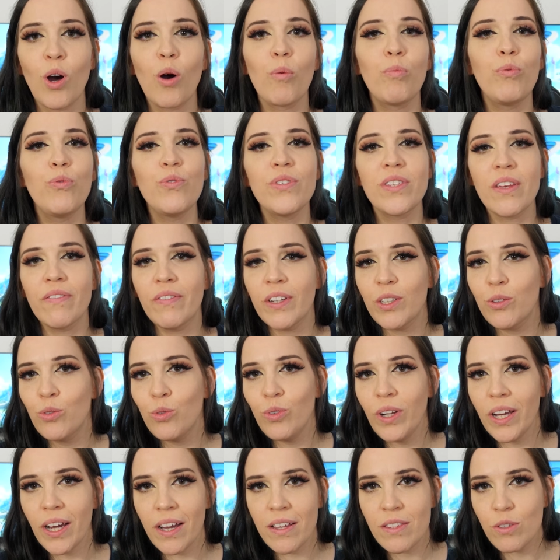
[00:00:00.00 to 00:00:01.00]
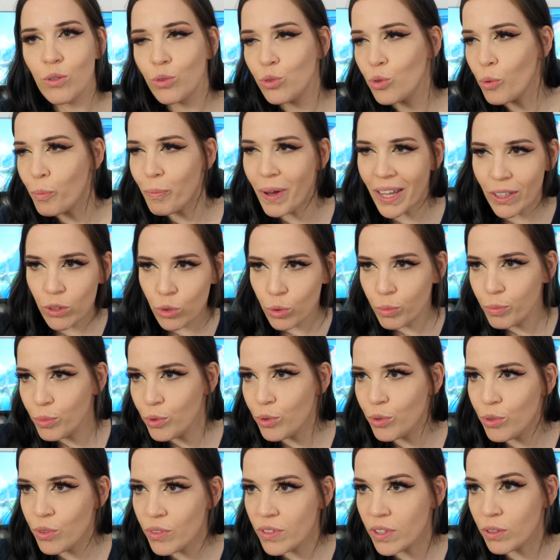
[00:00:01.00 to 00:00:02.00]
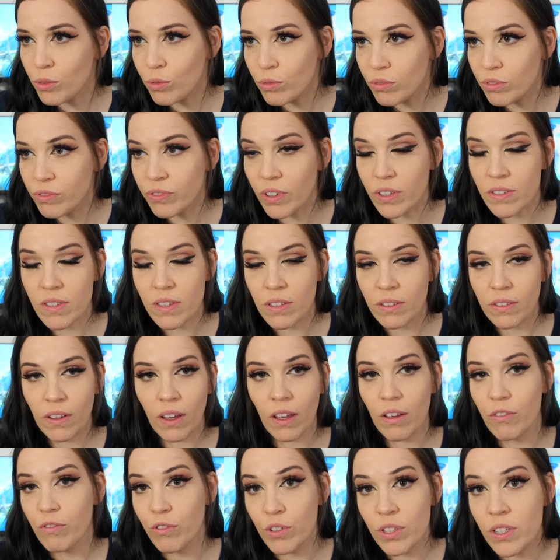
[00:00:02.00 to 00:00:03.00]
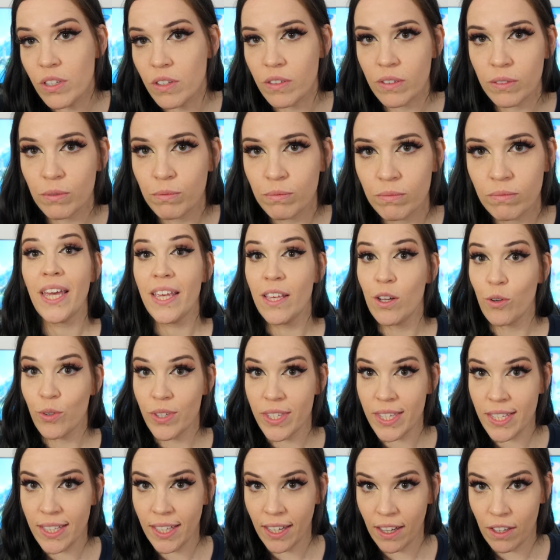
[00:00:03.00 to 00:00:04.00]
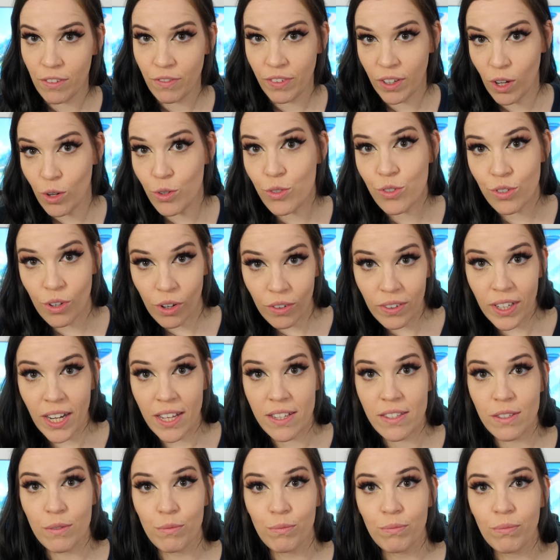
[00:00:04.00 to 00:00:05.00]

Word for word: En plus, avec tous les réseaux de bateaux-bus et tout, enfin, c'est très Venise. Et il y a aussi des références anglaises,